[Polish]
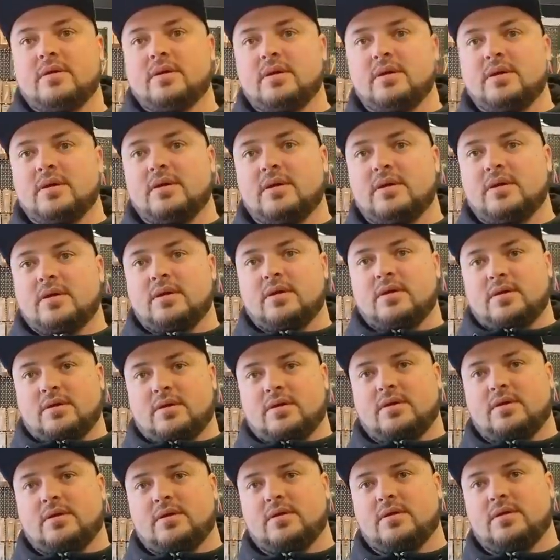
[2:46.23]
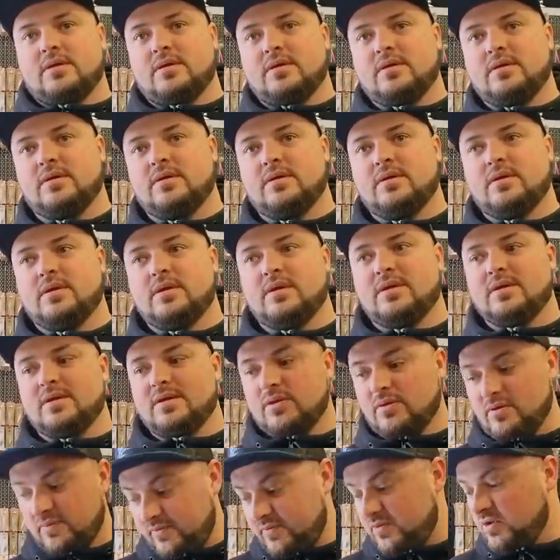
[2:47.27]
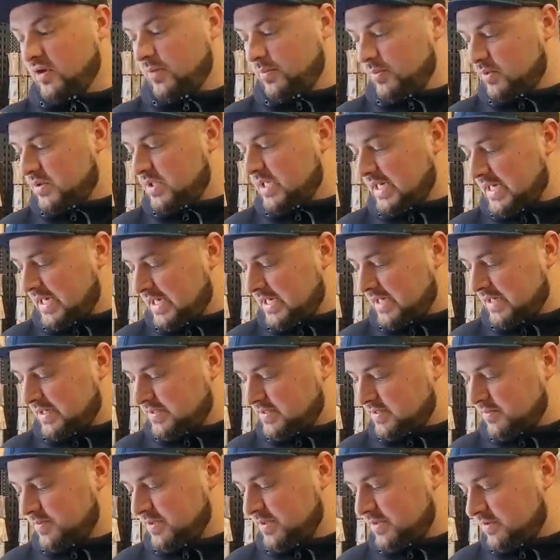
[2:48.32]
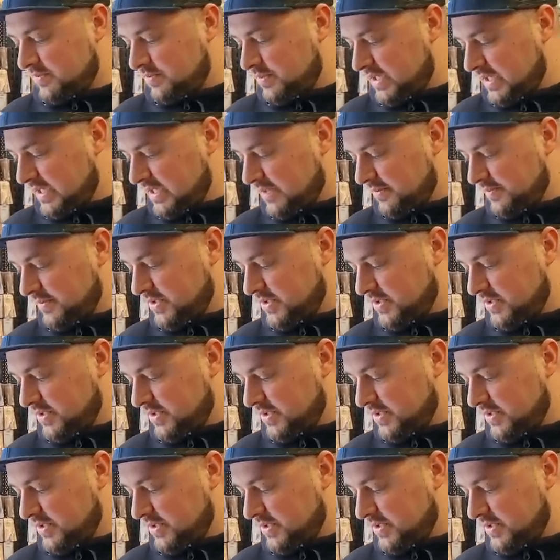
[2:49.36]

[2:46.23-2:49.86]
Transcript: i tak, a w domu masz pewnie dużo więcej. No w domu tak, sobie dobieram